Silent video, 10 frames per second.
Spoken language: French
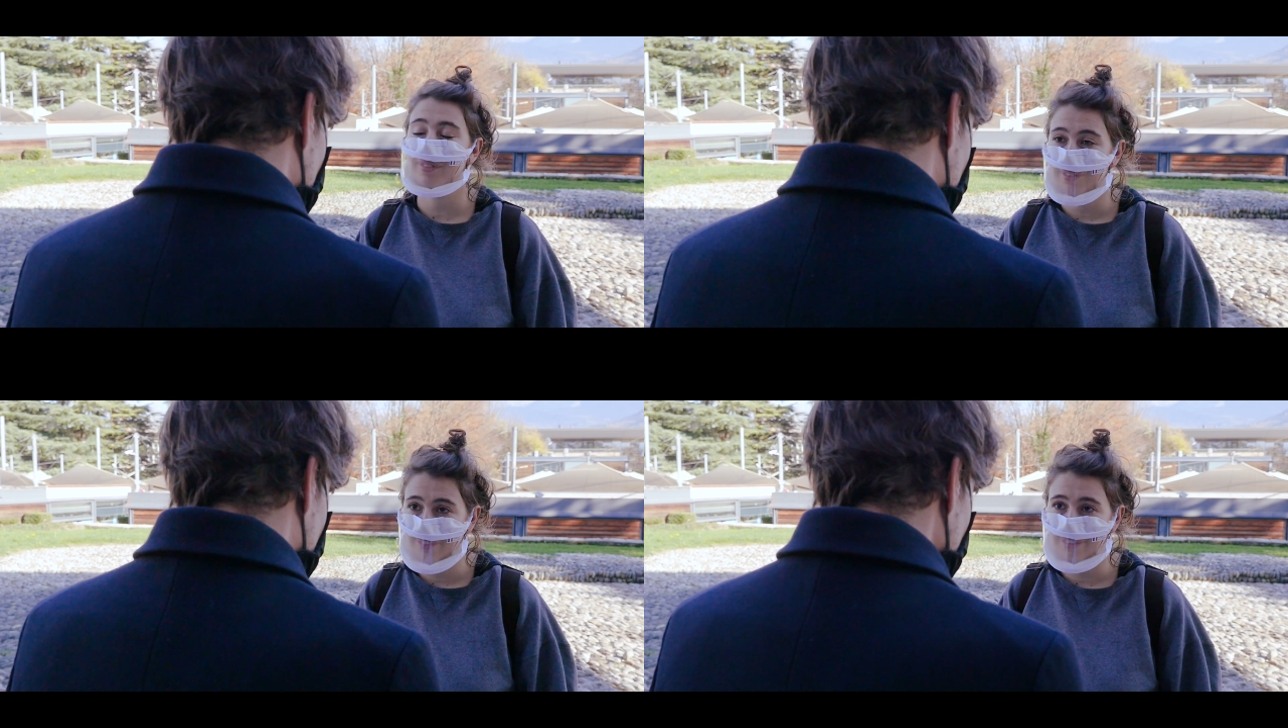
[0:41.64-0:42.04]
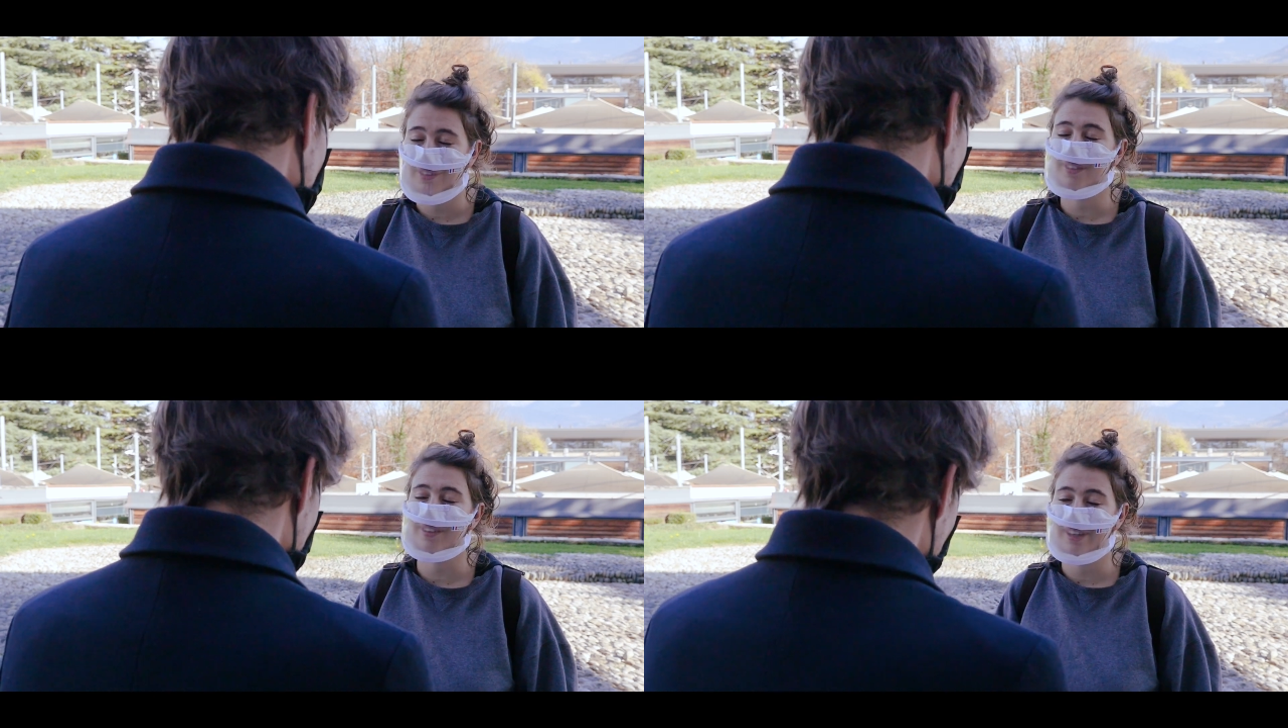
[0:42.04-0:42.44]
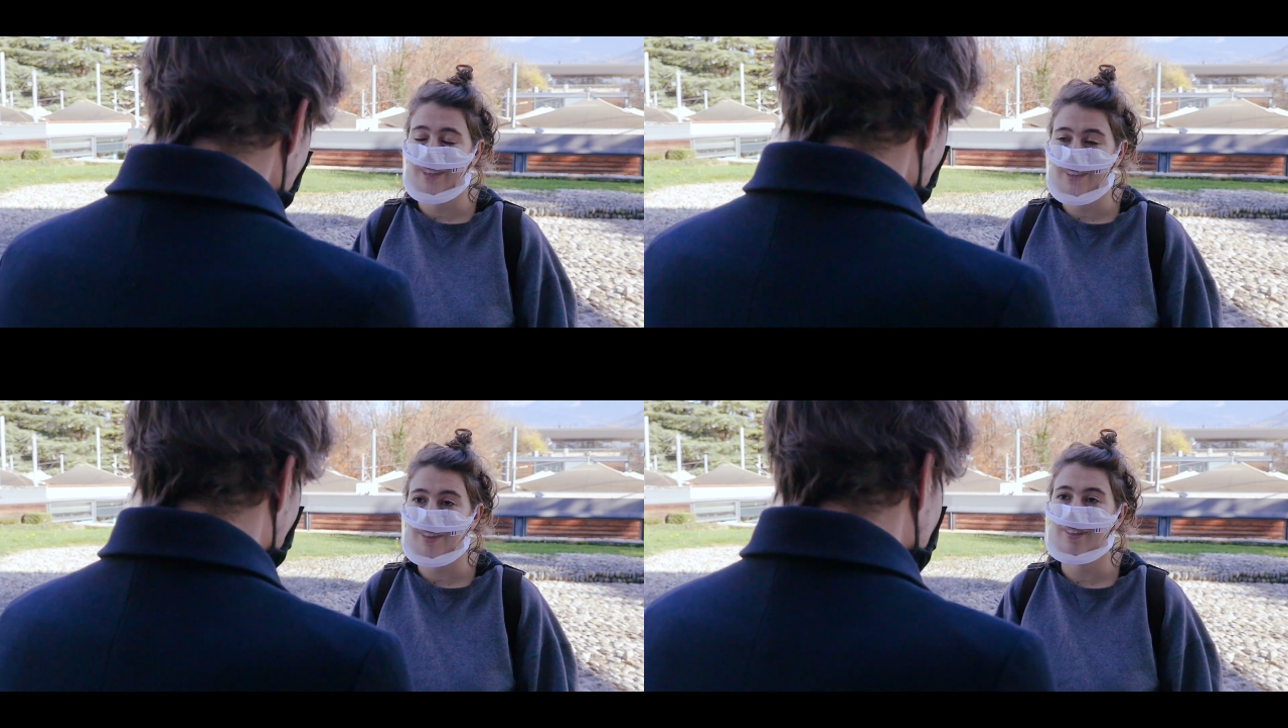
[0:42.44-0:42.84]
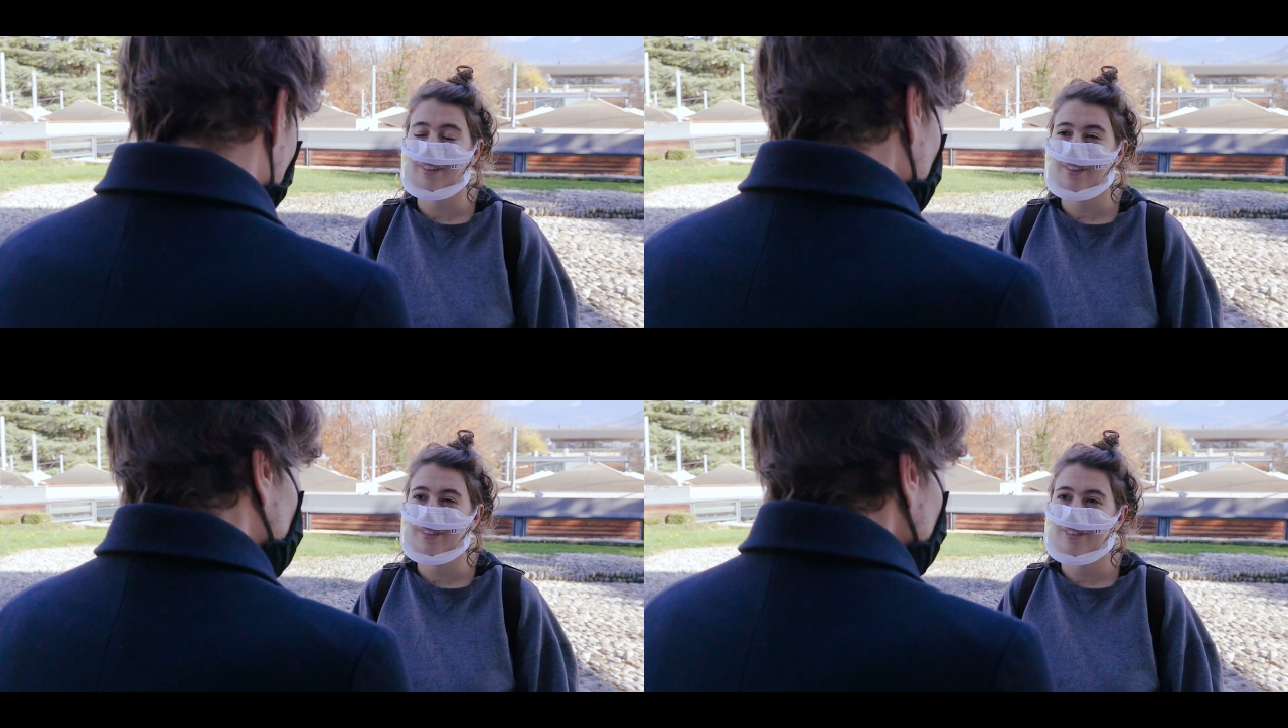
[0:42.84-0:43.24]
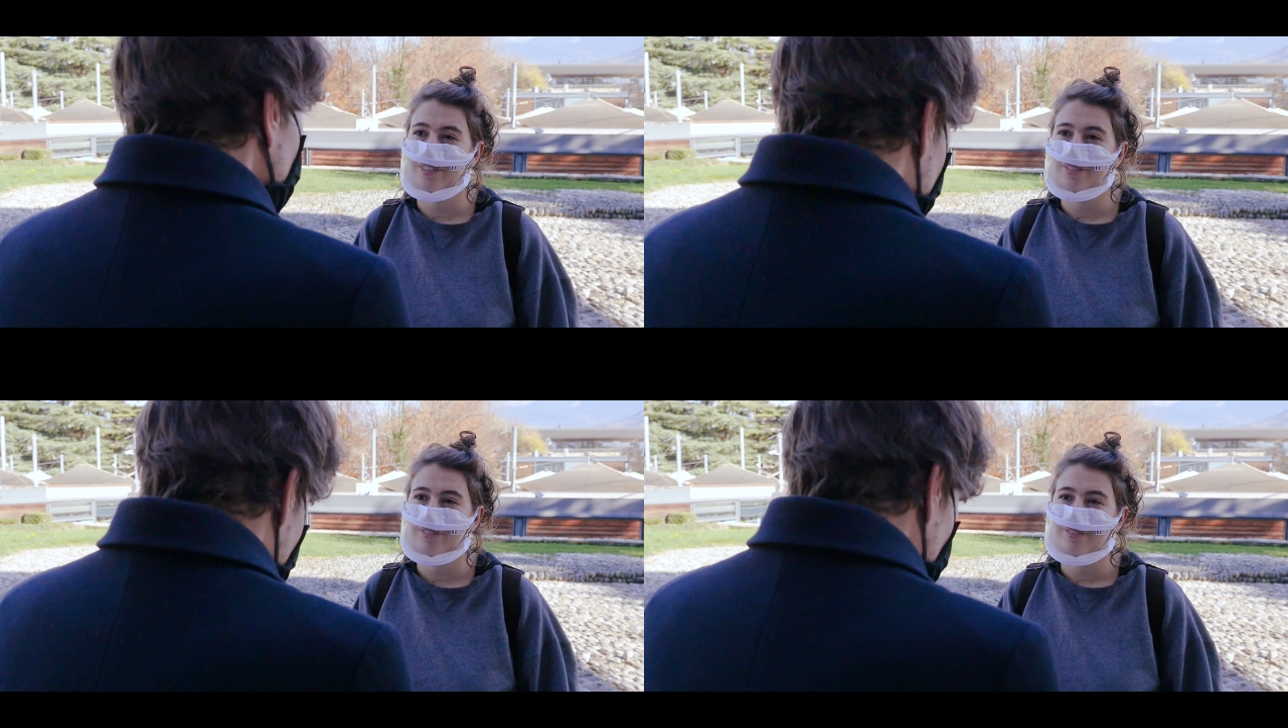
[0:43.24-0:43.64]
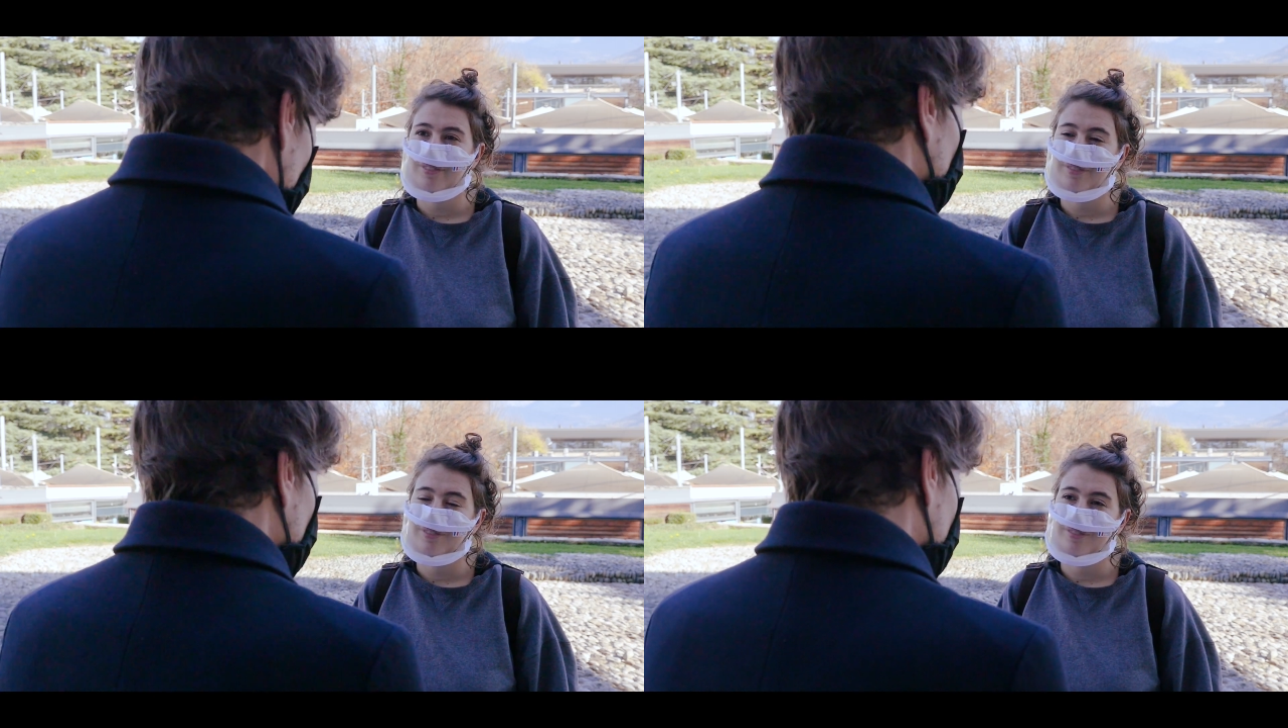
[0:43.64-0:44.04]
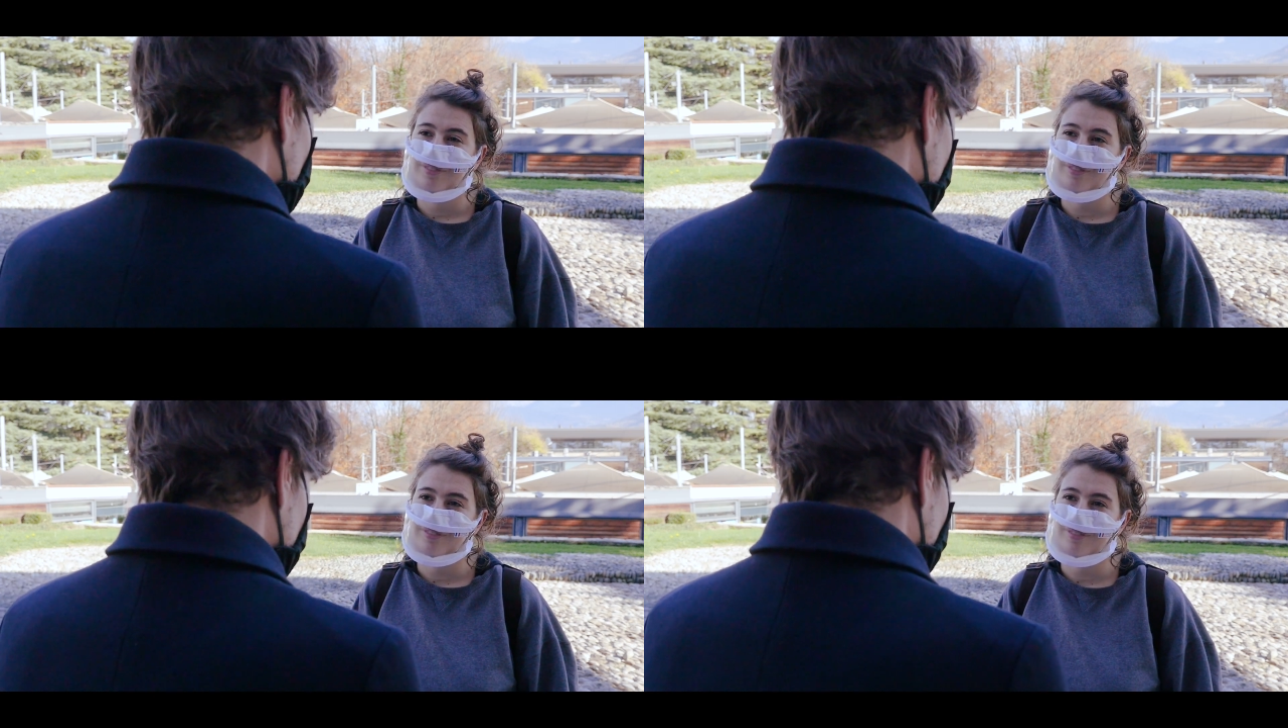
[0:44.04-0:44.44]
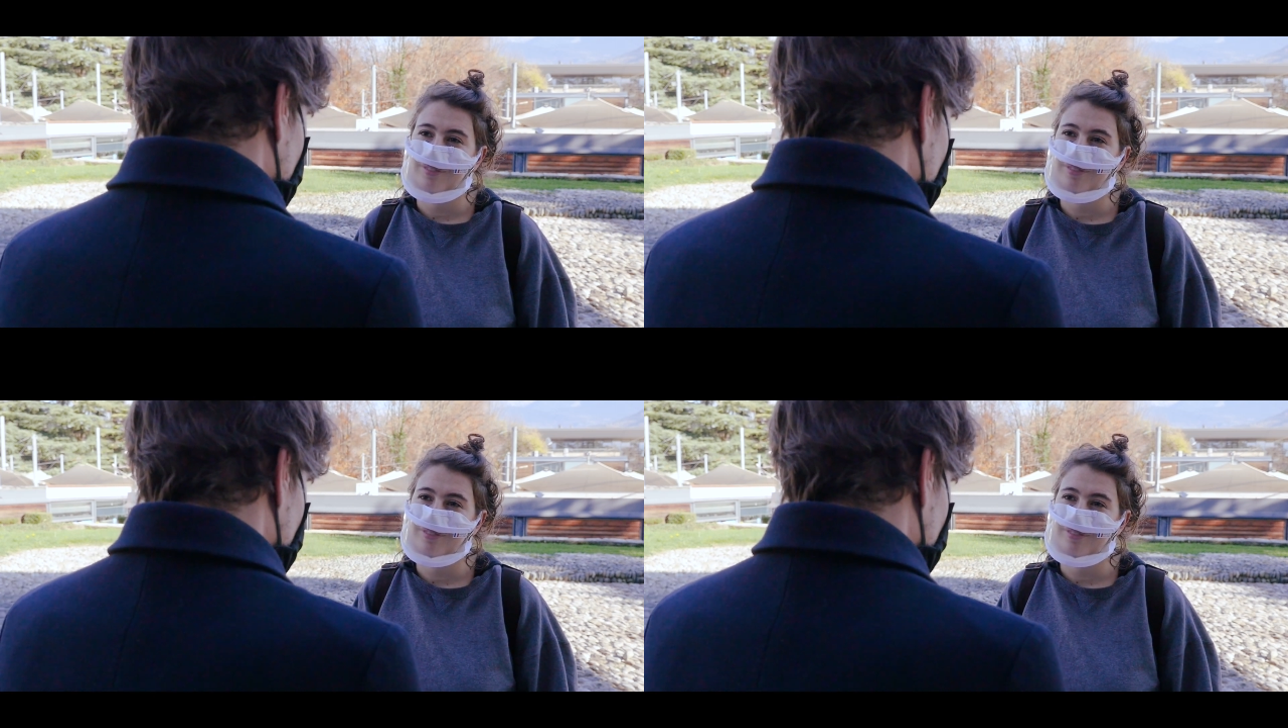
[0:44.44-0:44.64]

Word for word: vous divertir. Tous ces domaines qui font en tout cas